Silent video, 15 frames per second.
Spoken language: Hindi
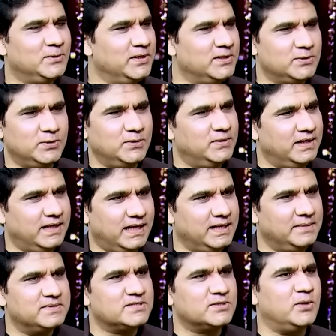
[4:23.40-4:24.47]
तो ये जो
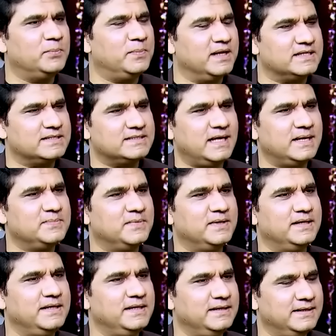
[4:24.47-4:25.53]
एडिबस कॉम्प्लेक्स टाइप
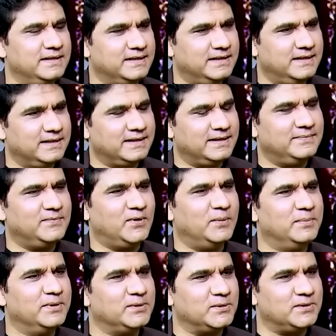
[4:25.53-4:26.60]
की का, का
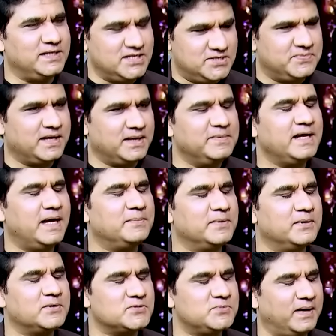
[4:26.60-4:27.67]
मोहब्बत होती है इस पर कभी
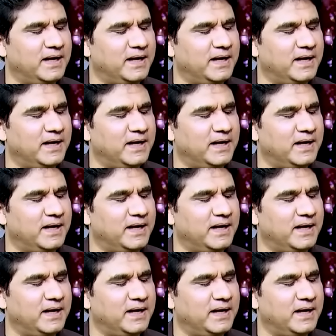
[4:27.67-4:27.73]
आपने कुछ